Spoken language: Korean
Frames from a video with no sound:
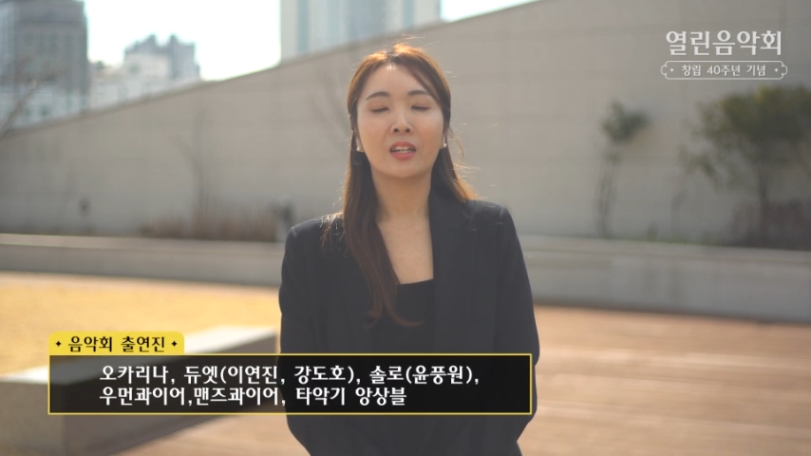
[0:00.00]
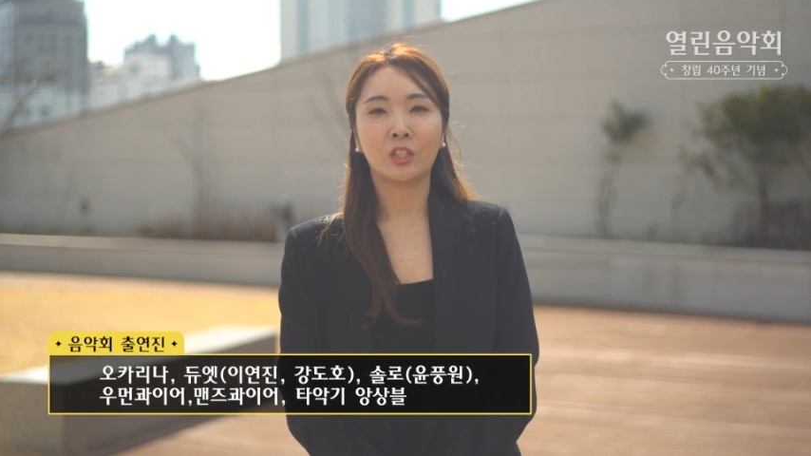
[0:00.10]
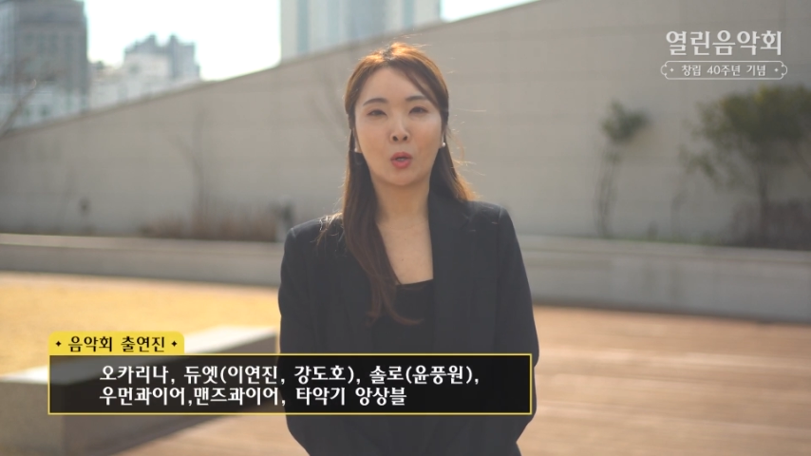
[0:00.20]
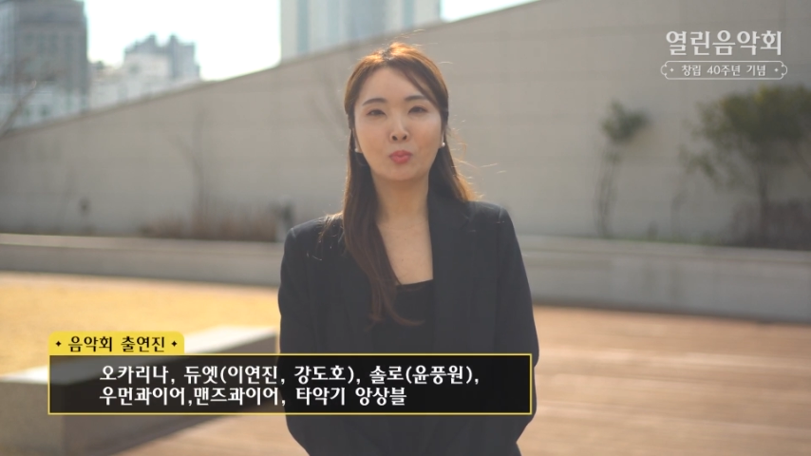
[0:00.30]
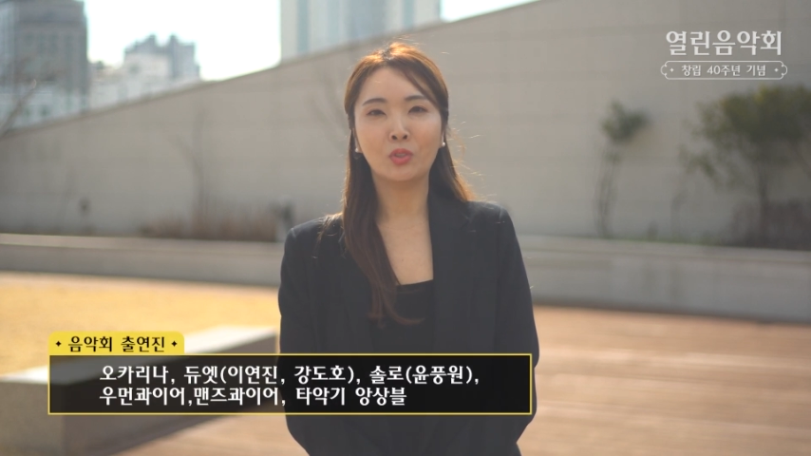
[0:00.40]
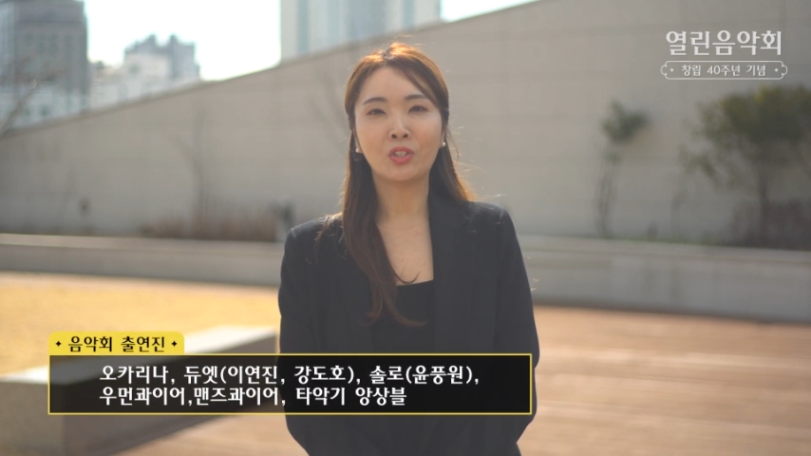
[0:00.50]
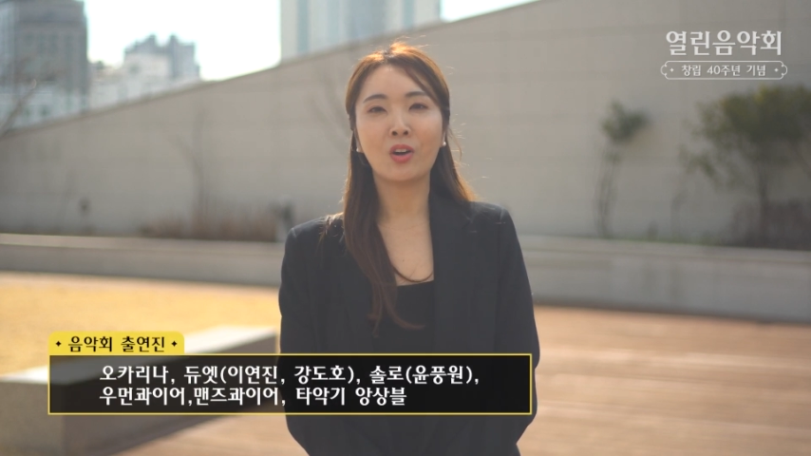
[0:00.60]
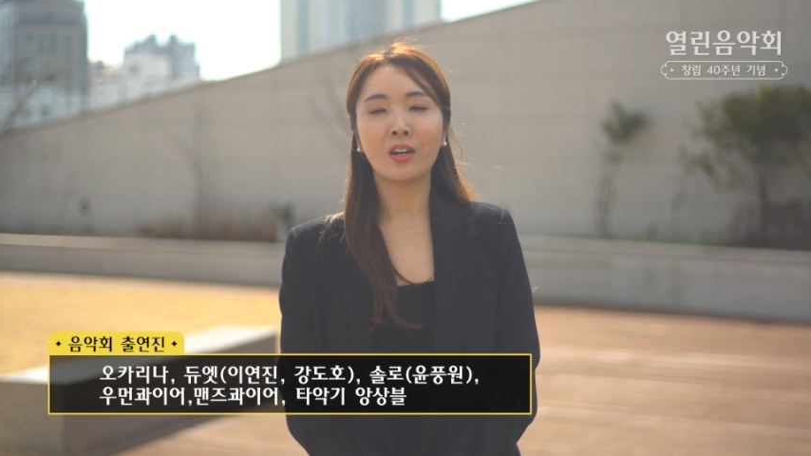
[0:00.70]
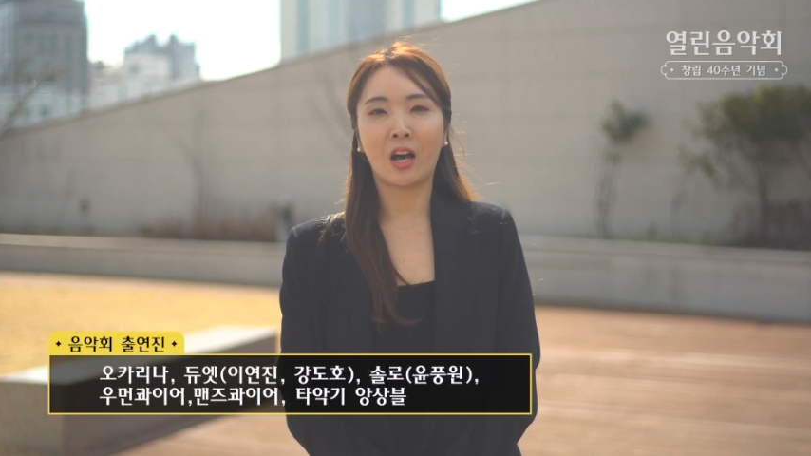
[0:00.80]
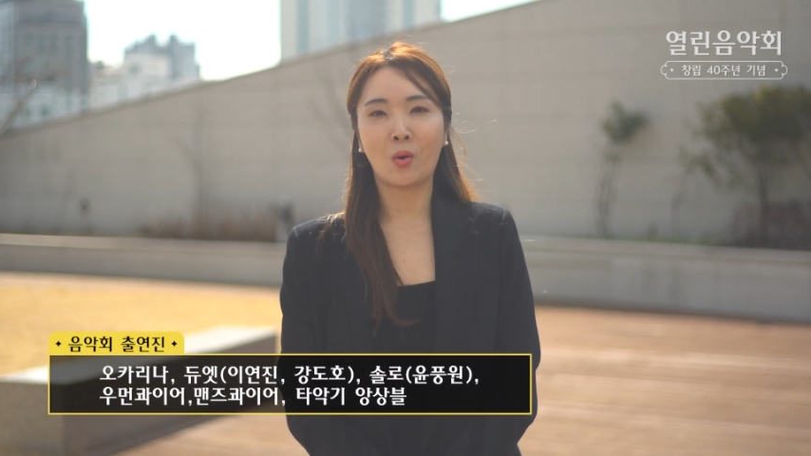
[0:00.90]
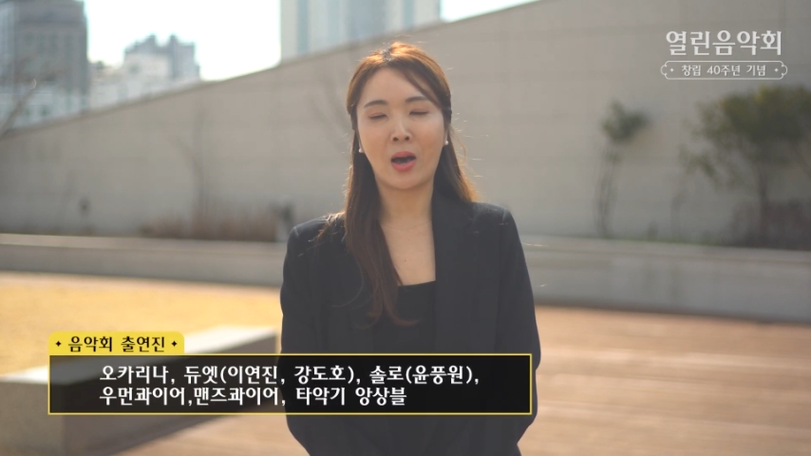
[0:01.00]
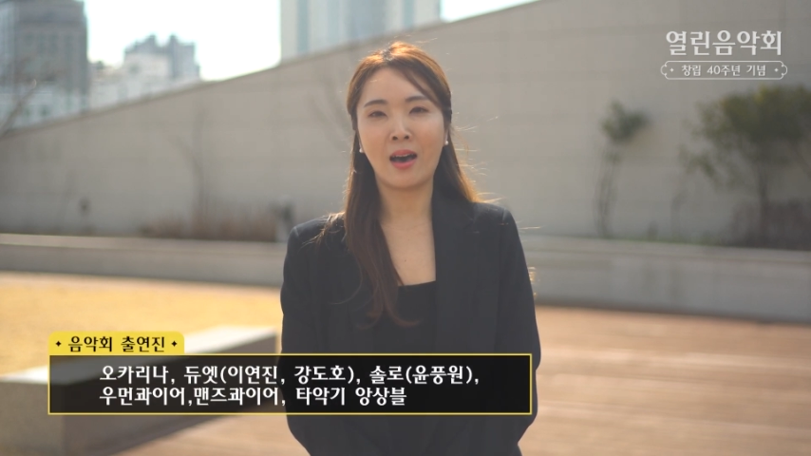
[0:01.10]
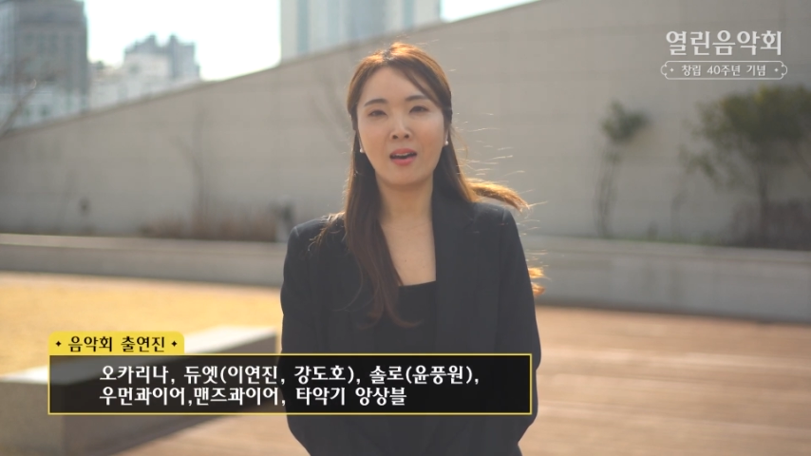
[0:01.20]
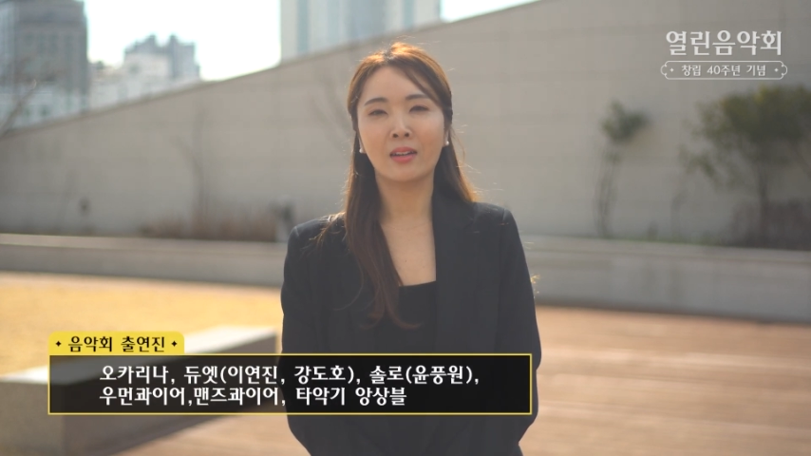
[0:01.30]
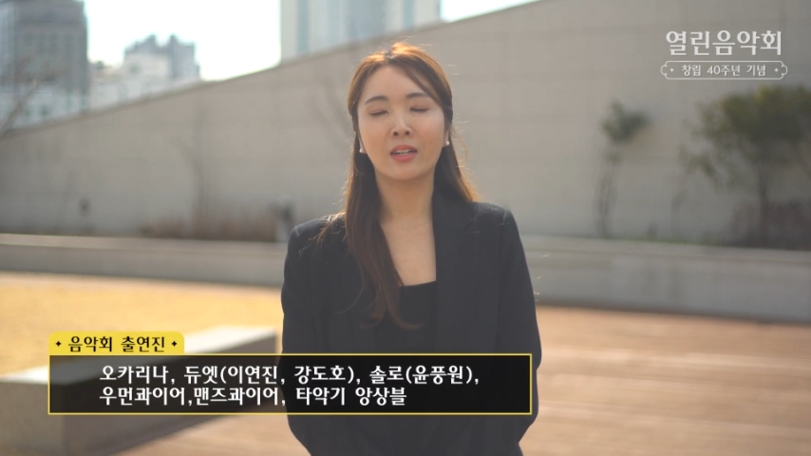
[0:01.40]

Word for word: 전문 성악가와